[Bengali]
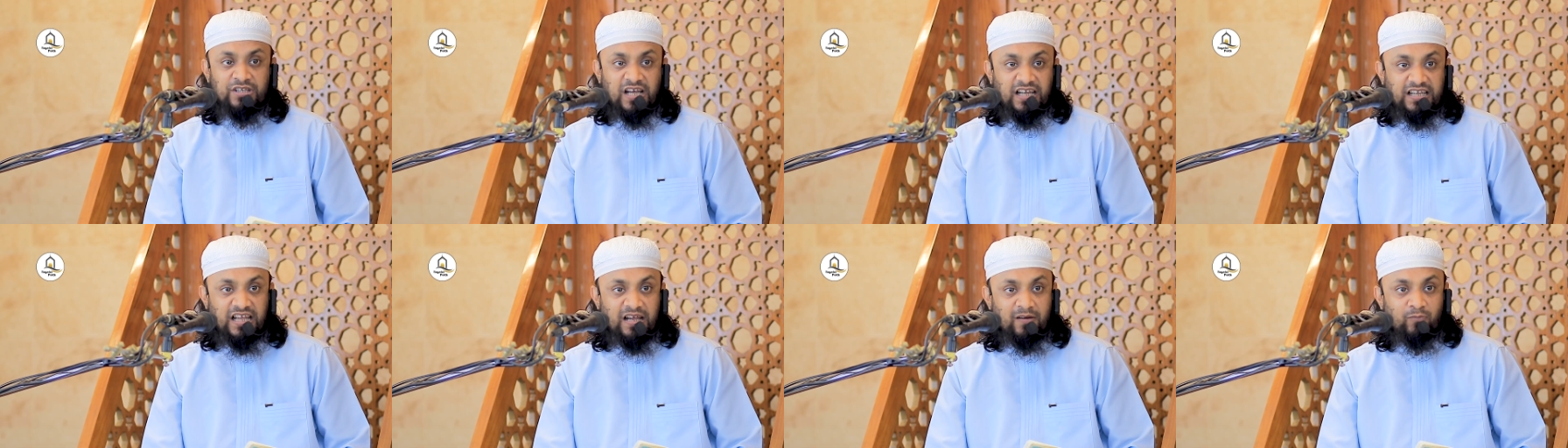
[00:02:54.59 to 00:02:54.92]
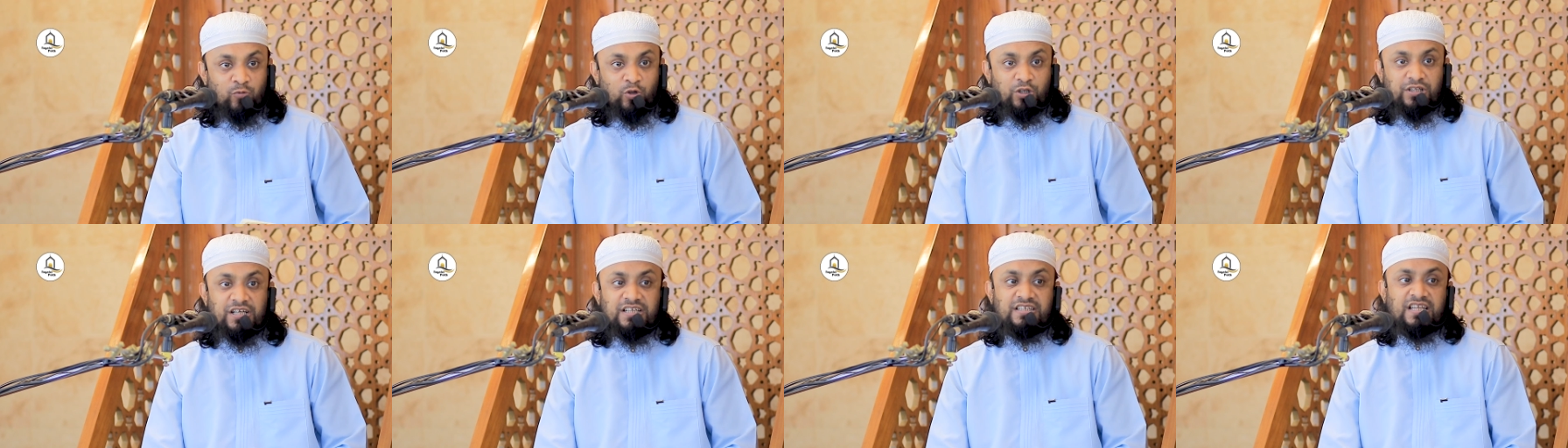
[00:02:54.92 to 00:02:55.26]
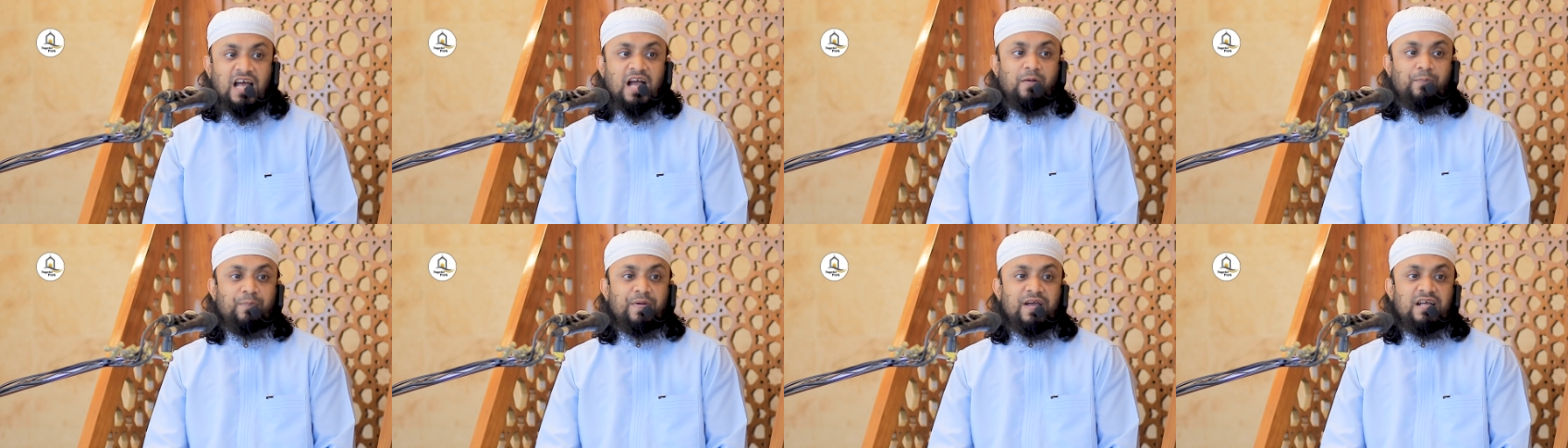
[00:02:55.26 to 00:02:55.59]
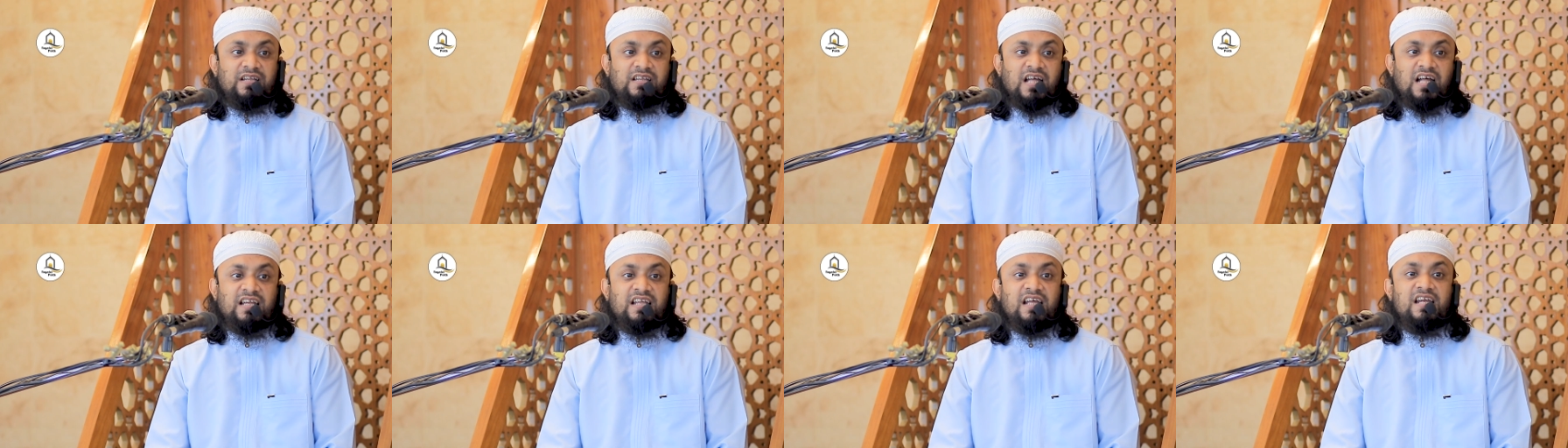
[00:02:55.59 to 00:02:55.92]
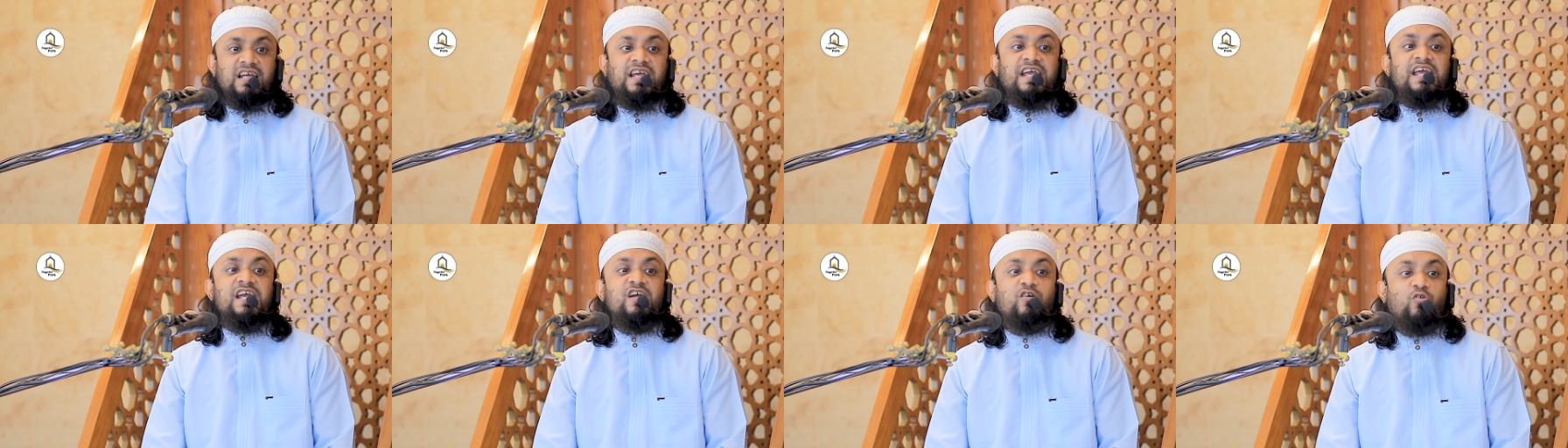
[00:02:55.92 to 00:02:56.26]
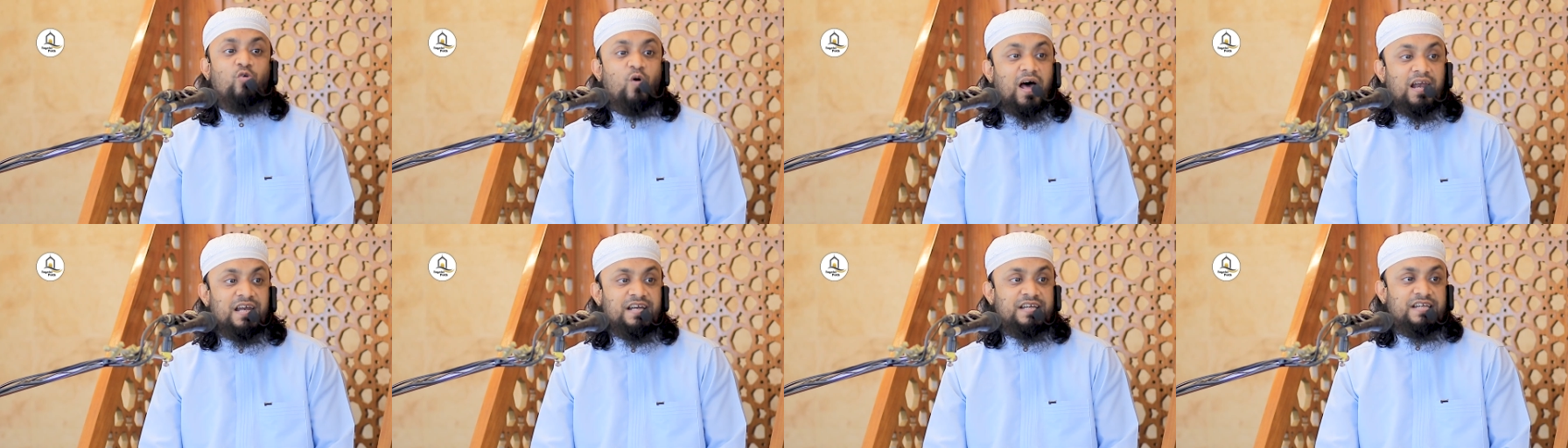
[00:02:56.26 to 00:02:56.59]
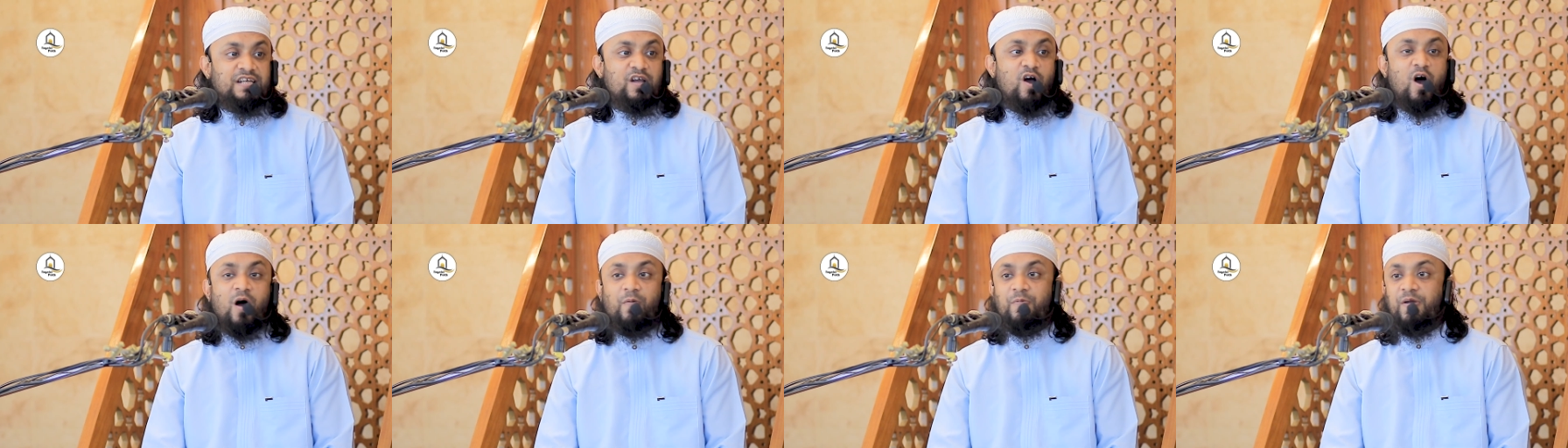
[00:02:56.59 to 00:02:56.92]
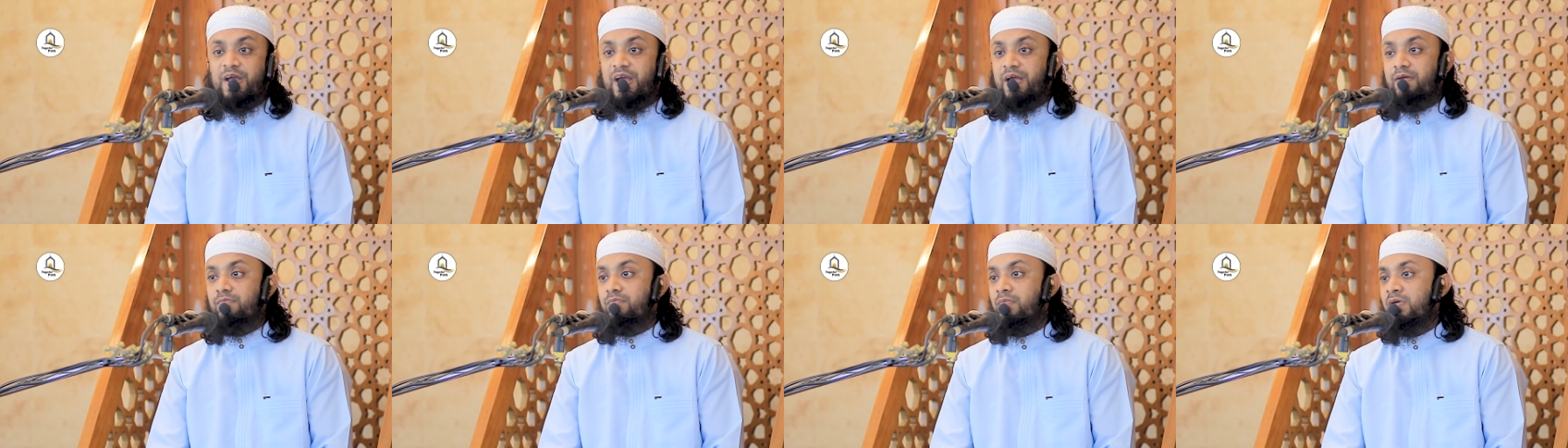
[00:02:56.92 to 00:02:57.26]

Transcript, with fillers: যাদের মধ্যে থাকবে তাদের কি কোয়ালিটি হবে